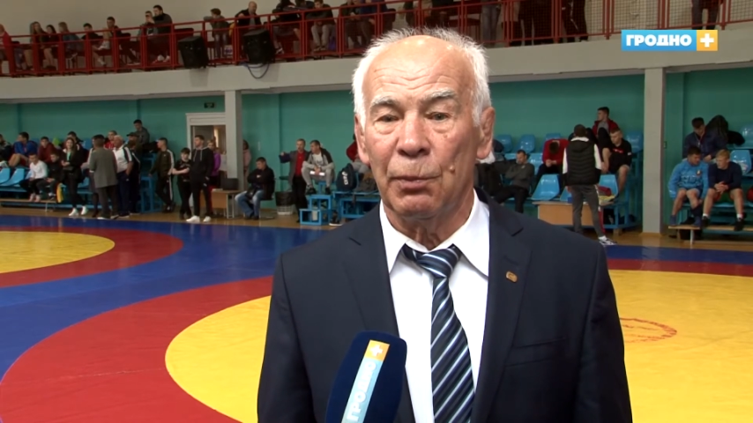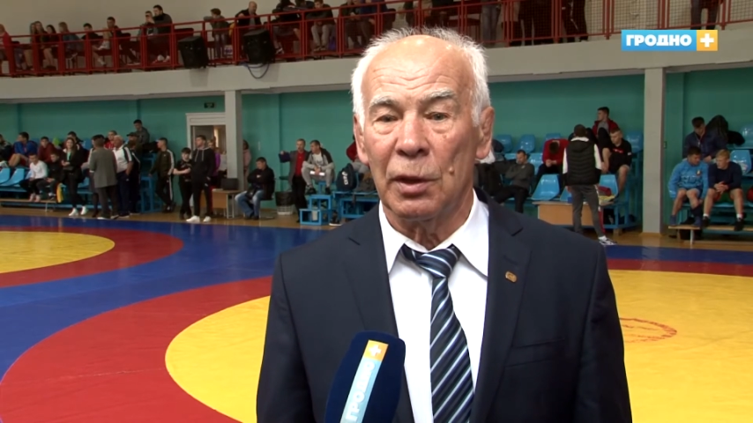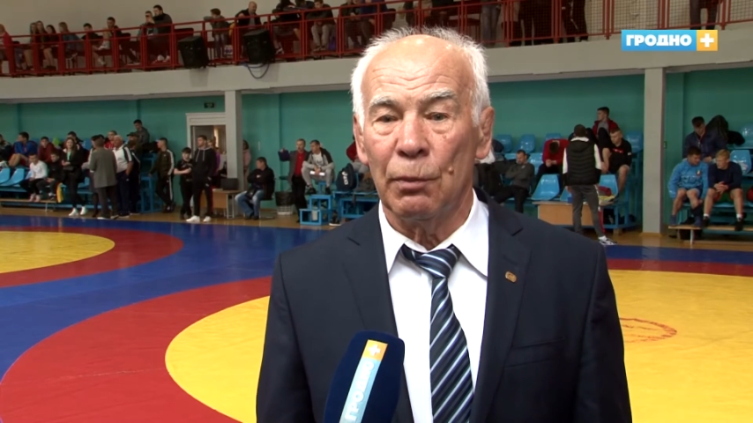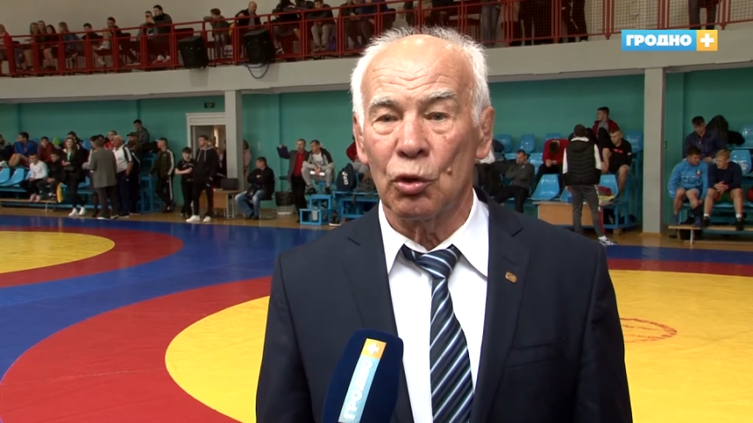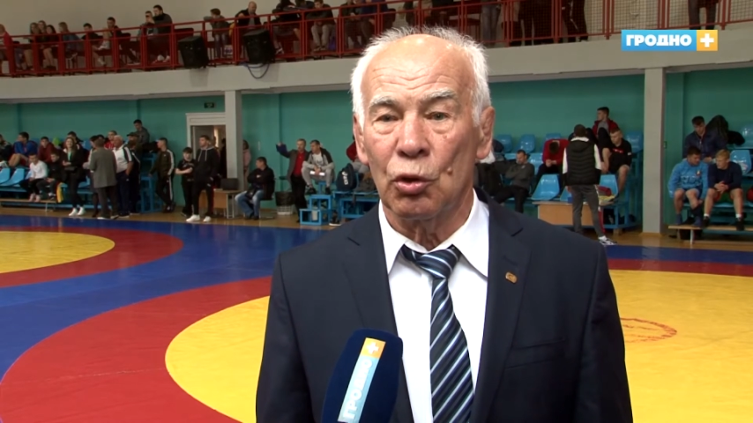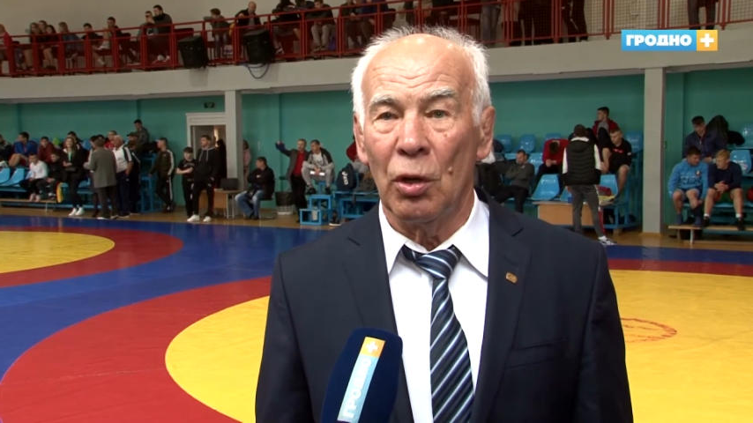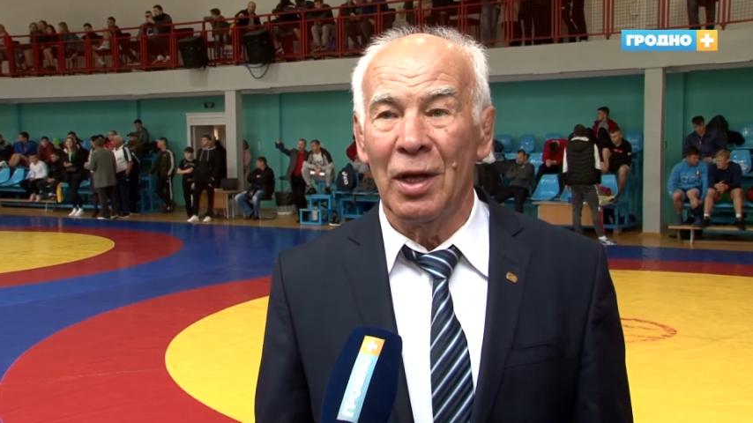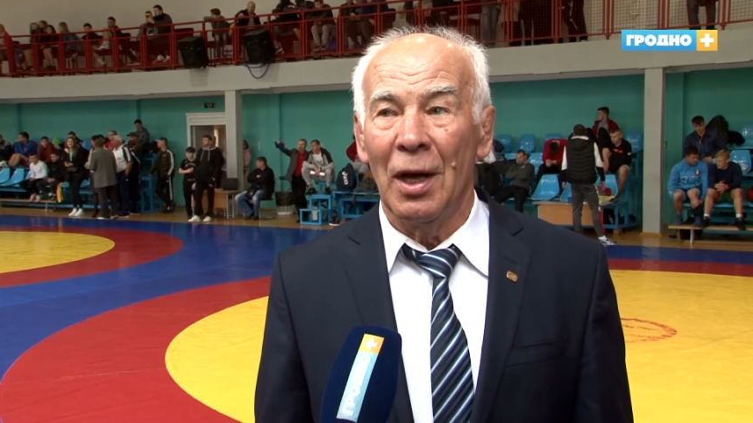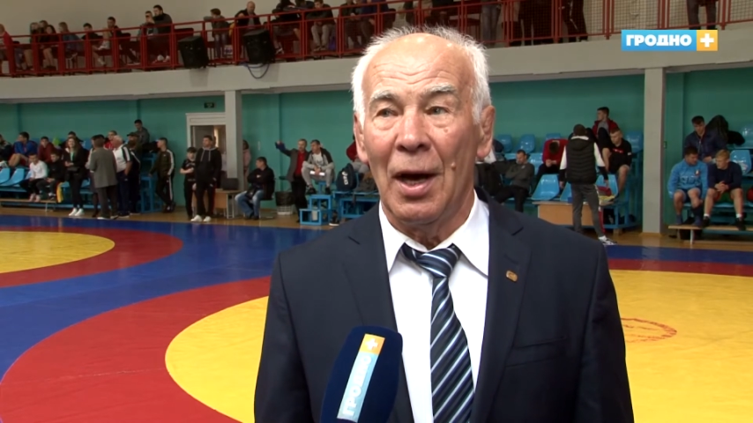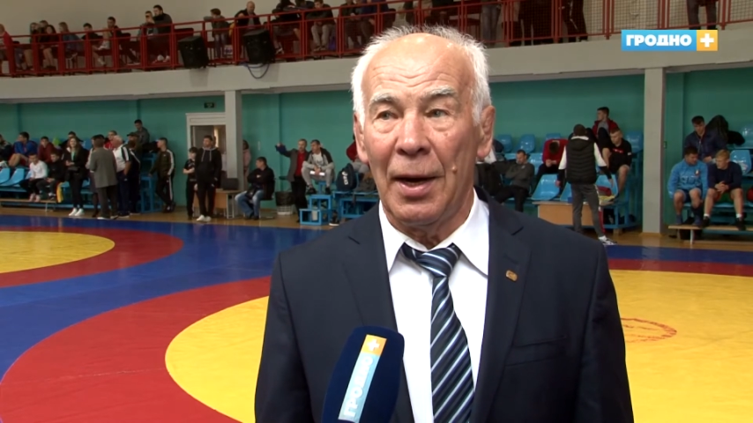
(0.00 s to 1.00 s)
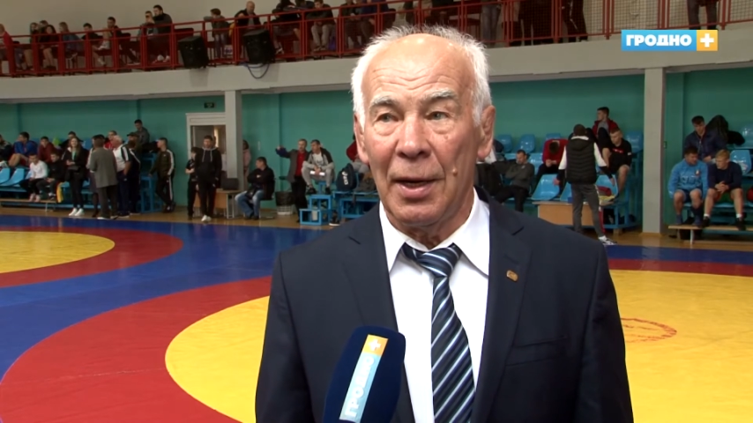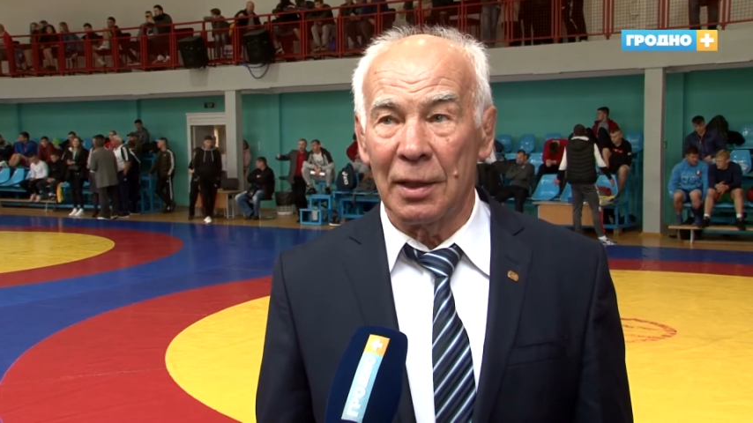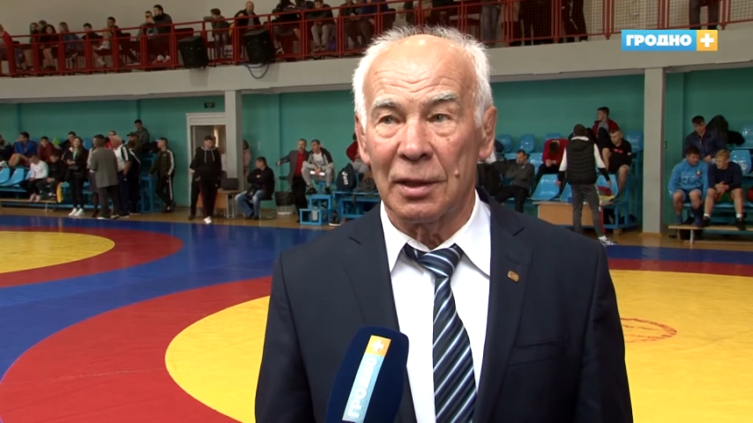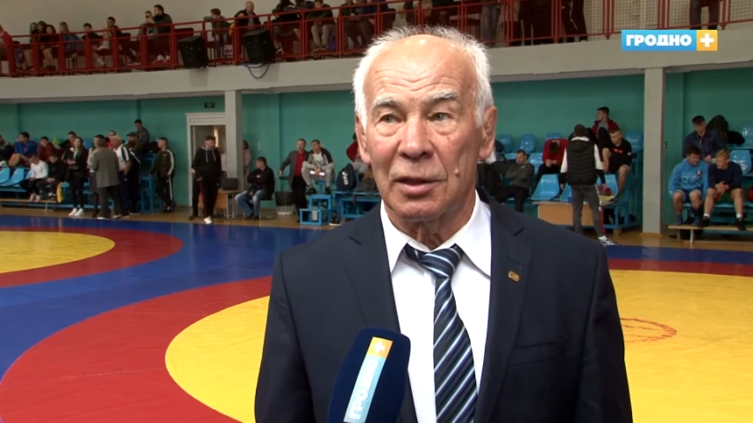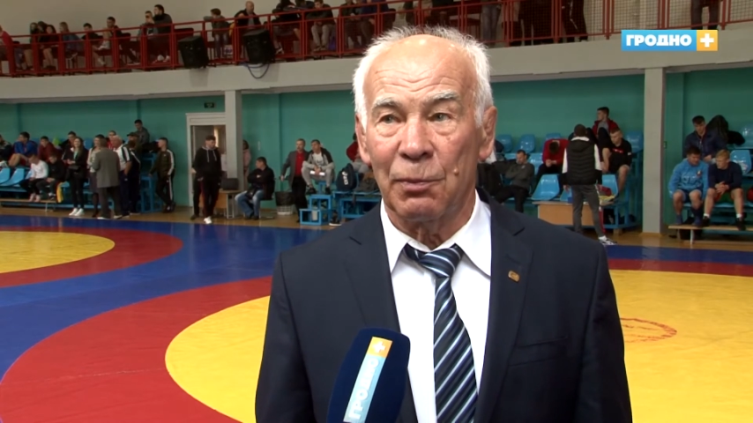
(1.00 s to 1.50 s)
потому что
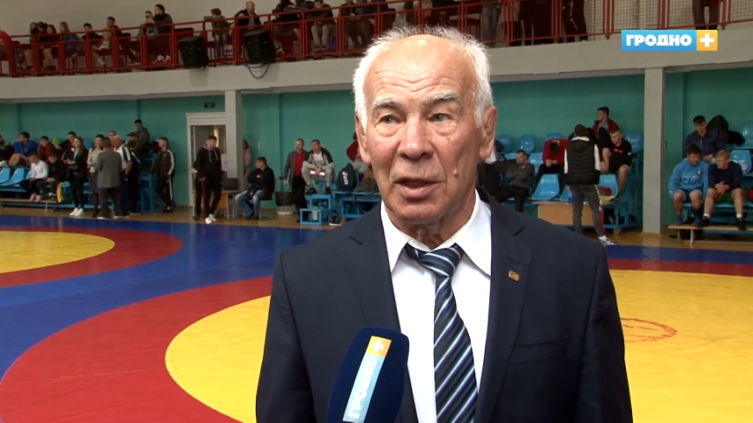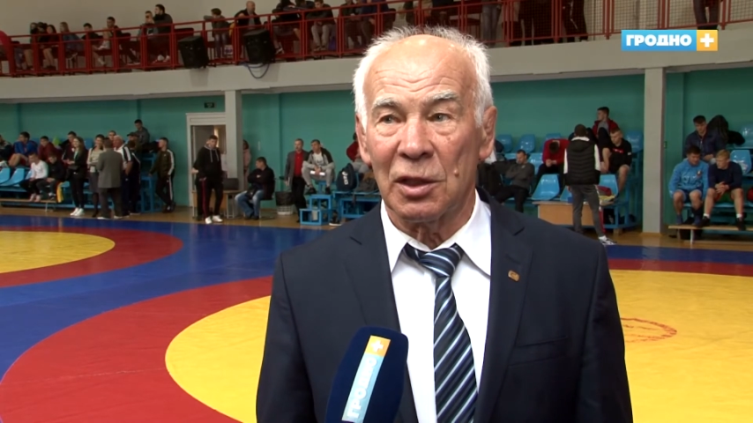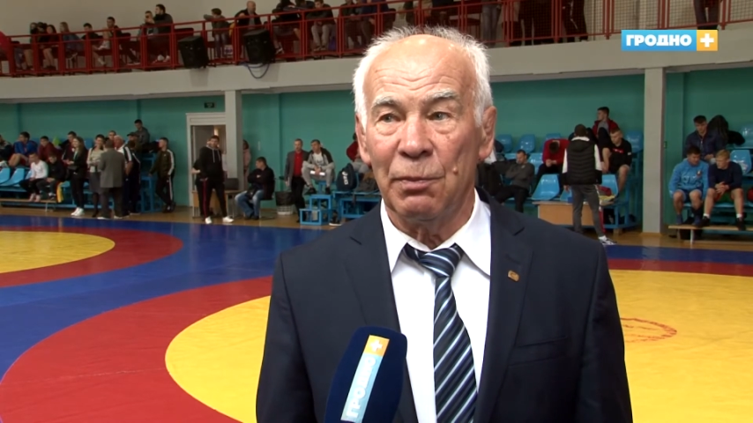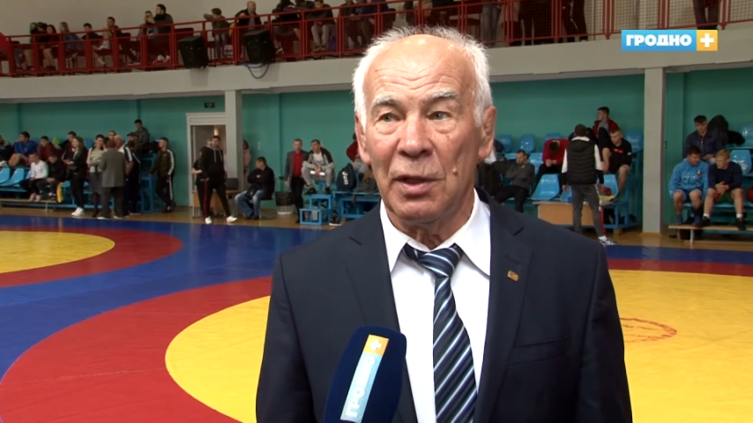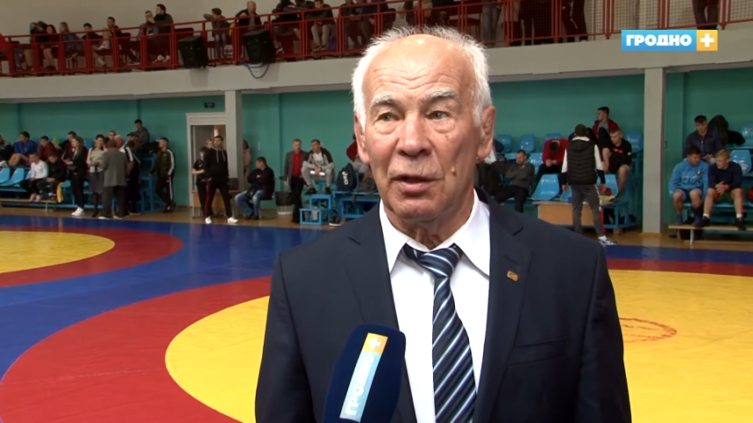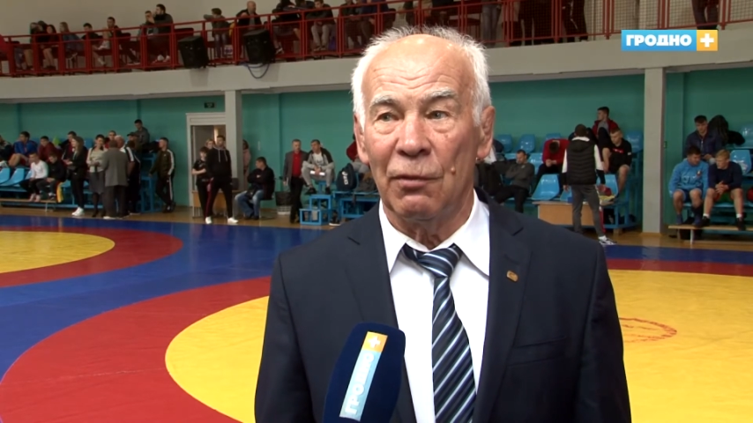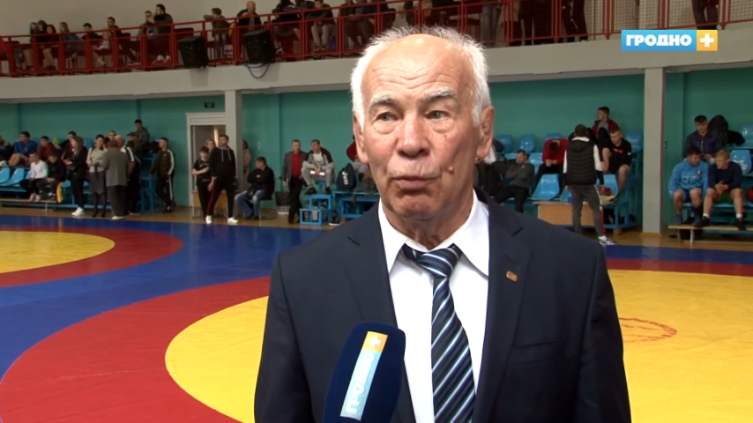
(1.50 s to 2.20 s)
ряд спортсменов